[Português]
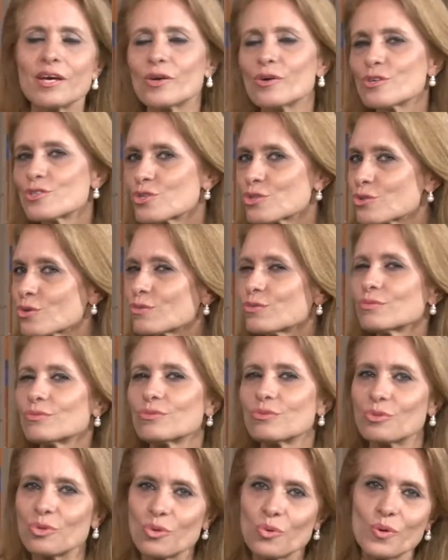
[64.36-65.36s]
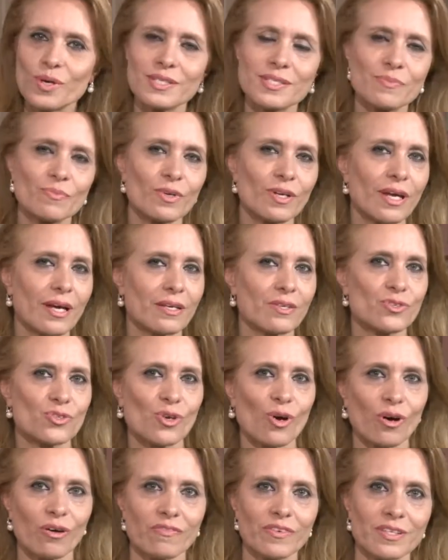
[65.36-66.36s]
E hoje eu estou com duas mulheres
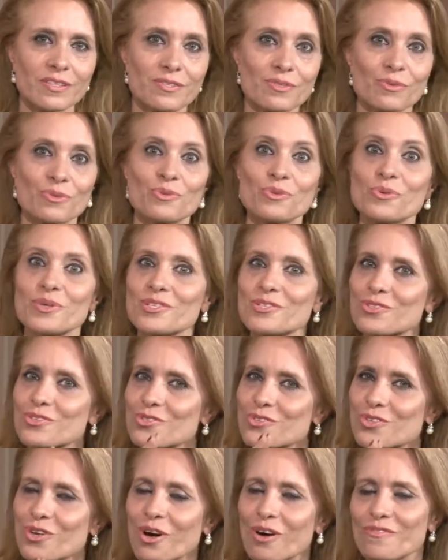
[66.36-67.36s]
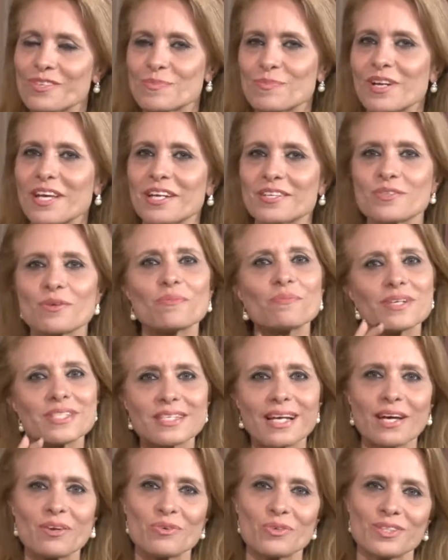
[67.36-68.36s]
jovens, com duas jovens mulheres,
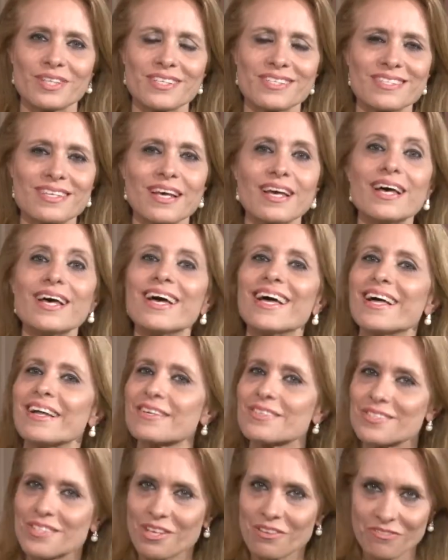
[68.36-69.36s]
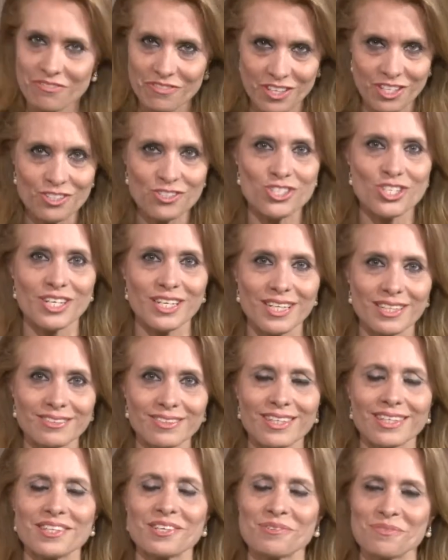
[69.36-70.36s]
umas garotas. Elas têm 20
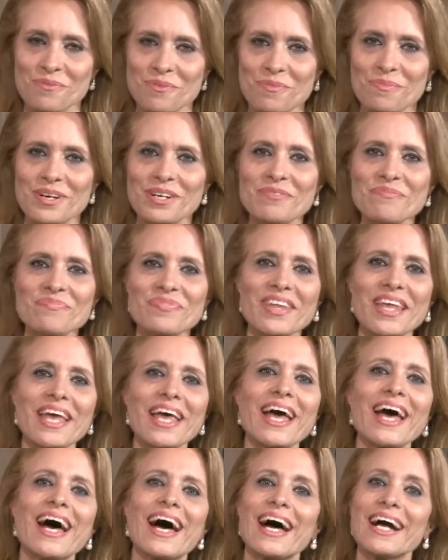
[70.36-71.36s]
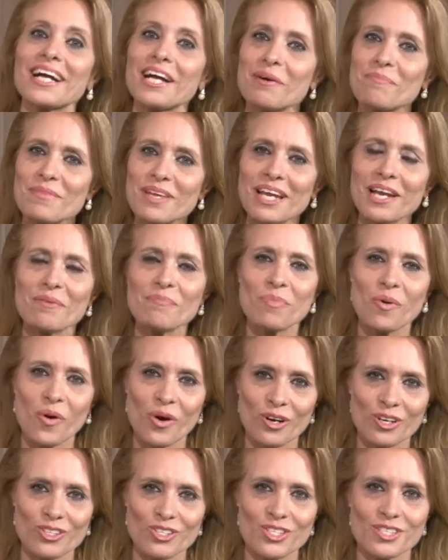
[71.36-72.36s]
anos cada uma. A Camila
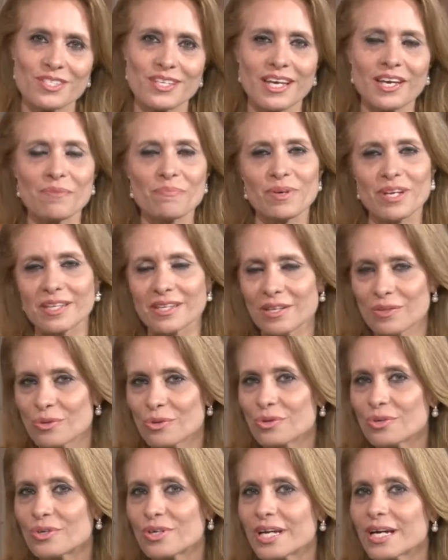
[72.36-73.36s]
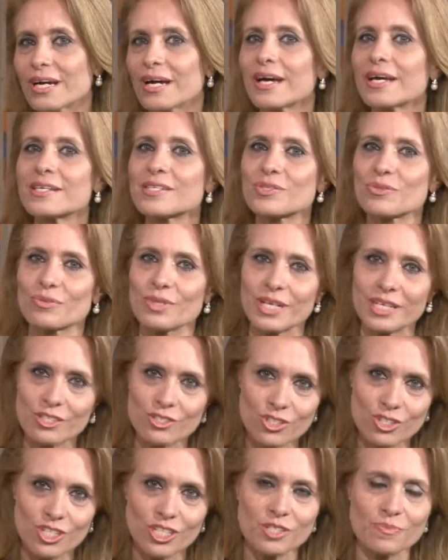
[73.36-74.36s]
Borges é empreendedora, é estudante de